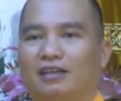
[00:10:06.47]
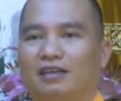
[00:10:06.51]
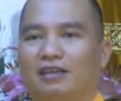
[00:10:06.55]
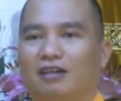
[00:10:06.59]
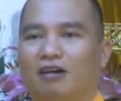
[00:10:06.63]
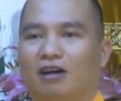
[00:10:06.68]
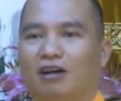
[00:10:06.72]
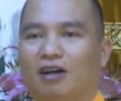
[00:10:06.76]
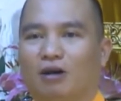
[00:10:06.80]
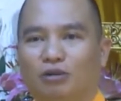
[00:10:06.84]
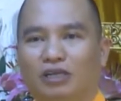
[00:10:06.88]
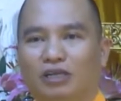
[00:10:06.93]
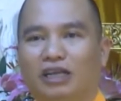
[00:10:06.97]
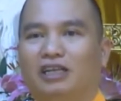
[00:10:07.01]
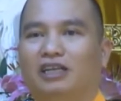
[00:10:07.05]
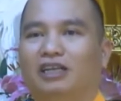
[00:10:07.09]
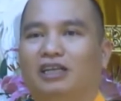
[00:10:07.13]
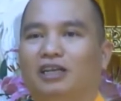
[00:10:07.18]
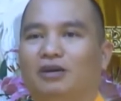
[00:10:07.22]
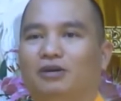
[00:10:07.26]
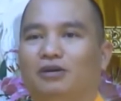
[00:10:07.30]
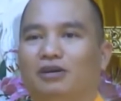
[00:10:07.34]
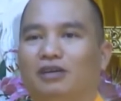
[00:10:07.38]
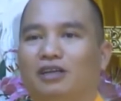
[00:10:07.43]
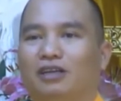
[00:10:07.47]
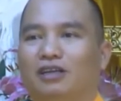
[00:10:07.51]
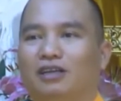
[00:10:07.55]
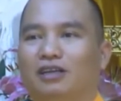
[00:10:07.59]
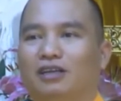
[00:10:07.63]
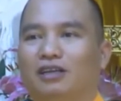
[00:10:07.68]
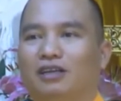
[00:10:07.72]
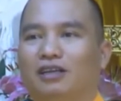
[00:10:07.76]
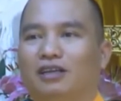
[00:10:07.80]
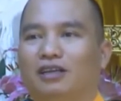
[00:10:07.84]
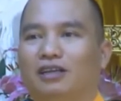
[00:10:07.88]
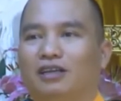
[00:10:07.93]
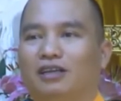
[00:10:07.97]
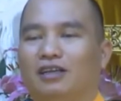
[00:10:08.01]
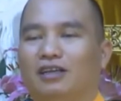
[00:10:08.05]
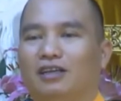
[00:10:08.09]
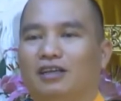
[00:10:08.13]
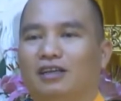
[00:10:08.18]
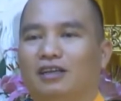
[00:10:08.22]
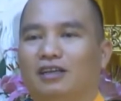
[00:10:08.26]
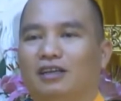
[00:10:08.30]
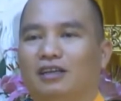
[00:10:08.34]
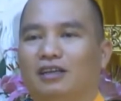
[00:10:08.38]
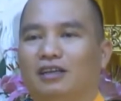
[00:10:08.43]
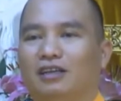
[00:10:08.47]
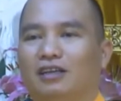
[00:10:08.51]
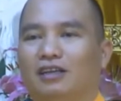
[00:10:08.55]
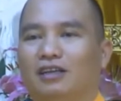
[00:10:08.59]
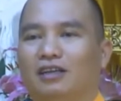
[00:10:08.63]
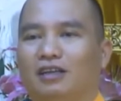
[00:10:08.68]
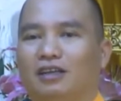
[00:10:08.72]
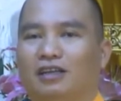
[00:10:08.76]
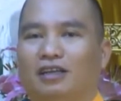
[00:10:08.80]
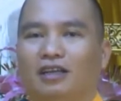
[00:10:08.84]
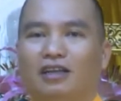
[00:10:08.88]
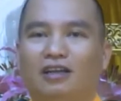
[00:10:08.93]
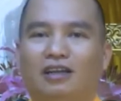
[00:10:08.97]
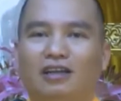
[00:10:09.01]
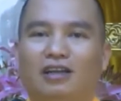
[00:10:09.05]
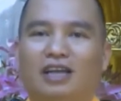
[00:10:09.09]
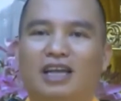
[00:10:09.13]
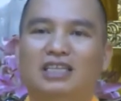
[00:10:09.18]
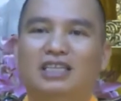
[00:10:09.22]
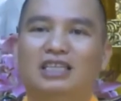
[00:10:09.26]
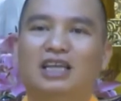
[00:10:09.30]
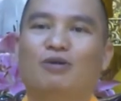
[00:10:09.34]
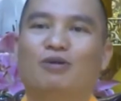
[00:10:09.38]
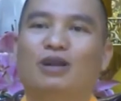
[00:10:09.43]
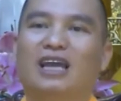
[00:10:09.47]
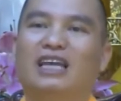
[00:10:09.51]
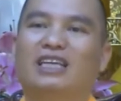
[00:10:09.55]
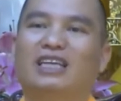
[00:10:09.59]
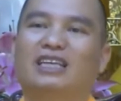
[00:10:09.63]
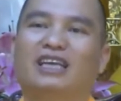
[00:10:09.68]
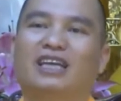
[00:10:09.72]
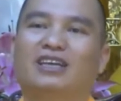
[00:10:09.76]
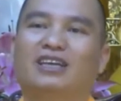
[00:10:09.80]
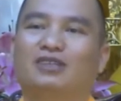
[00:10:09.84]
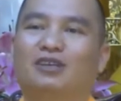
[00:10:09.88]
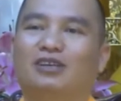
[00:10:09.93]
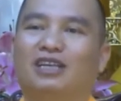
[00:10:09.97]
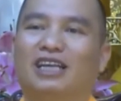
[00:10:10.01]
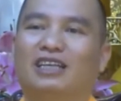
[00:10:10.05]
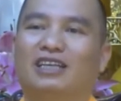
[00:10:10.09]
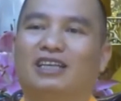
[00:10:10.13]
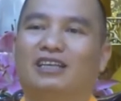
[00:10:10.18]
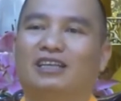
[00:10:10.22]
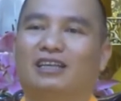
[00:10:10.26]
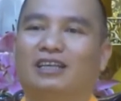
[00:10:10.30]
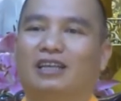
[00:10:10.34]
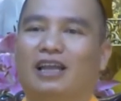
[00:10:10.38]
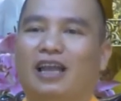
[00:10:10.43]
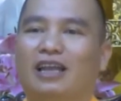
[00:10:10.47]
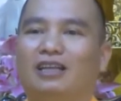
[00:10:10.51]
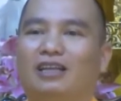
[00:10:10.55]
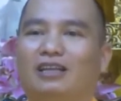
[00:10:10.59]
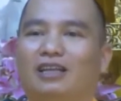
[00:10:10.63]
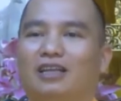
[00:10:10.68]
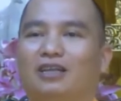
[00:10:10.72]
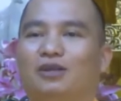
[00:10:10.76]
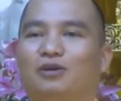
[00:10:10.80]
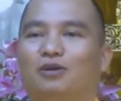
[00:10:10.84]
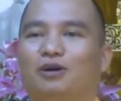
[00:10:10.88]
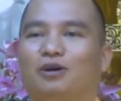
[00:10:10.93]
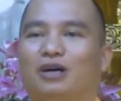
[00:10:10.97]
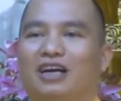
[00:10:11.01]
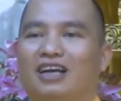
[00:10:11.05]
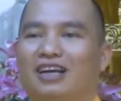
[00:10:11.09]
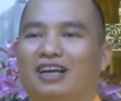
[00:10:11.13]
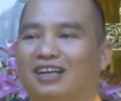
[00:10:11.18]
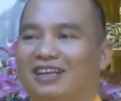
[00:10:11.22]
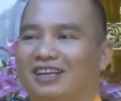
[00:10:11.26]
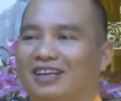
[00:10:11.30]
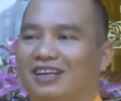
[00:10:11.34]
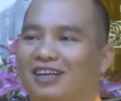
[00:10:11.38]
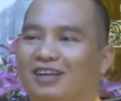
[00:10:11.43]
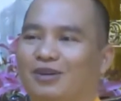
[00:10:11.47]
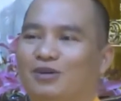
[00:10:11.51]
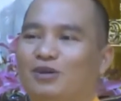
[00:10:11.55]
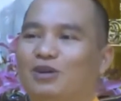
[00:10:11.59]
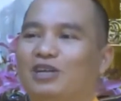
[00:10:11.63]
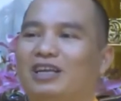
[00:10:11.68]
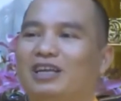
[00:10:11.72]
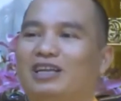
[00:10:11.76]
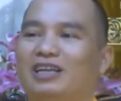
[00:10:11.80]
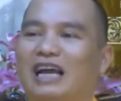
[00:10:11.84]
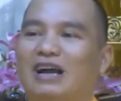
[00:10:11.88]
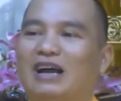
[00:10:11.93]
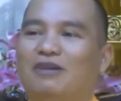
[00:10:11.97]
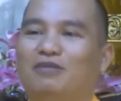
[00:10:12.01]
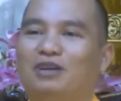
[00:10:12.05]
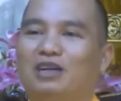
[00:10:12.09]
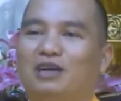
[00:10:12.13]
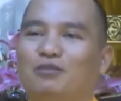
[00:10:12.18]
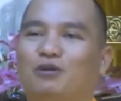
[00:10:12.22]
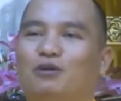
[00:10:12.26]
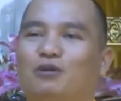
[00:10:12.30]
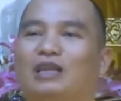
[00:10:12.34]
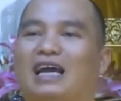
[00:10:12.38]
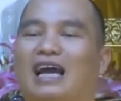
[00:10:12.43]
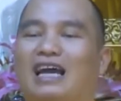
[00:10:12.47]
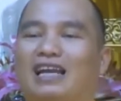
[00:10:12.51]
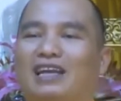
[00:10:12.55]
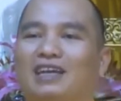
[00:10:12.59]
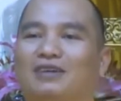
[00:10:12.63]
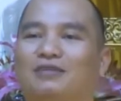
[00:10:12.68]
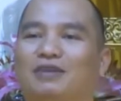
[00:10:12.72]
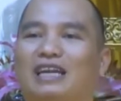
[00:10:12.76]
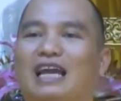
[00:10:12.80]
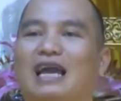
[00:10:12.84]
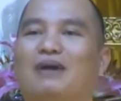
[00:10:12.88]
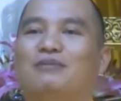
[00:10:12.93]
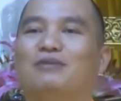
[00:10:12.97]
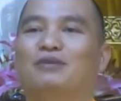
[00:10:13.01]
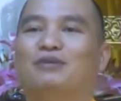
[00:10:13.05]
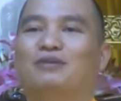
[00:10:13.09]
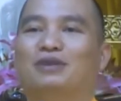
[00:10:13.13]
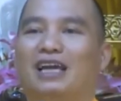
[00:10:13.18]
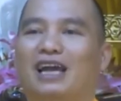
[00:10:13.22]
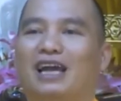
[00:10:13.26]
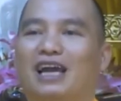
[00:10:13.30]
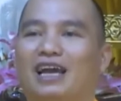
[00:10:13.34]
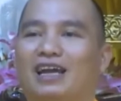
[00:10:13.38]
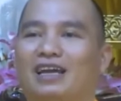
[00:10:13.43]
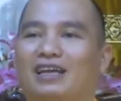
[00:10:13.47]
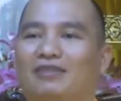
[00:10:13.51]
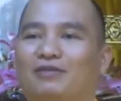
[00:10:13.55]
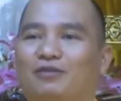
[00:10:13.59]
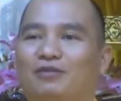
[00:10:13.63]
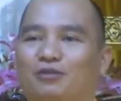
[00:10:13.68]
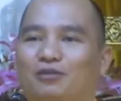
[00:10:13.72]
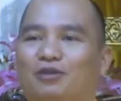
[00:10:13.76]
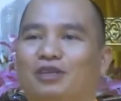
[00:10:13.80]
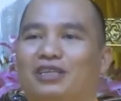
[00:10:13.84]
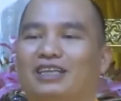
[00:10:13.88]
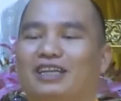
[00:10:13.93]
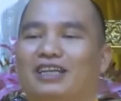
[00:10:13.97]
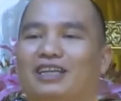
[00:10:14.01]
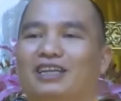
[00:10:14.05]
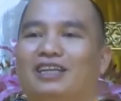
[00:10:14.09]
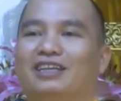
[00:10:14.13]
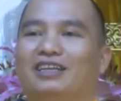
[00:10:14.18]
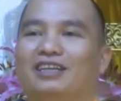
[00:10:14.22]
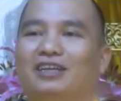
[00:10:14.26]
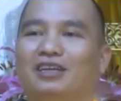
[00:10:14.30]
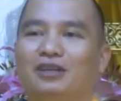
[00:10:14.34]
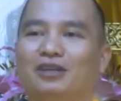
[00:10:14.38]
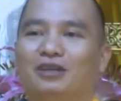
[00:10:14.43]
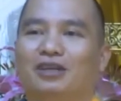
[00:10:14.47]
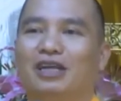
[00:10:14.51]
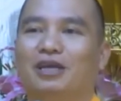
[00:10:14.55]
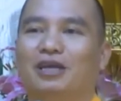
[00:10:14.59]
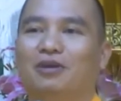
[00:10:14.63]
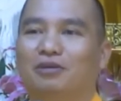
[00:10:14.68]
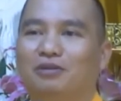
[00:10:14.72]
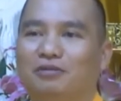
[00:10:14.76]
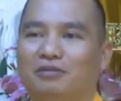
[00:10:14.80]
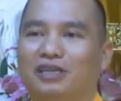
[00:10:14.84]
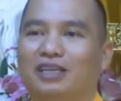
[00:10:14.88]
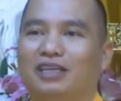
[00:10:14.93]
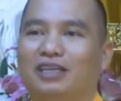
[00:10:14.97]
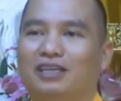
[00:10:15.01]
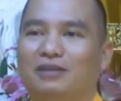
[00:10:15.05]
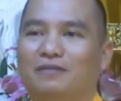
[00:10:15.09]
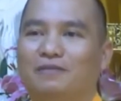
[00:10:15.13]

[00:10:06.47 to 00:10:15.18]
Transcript: họ không thể thiếu thì nơi đây sau này sẽ nói là gì thánh tích của của địa tạng vương bồ tát ở việt nam chúng ta cũng như trên thế giới đó các quý vị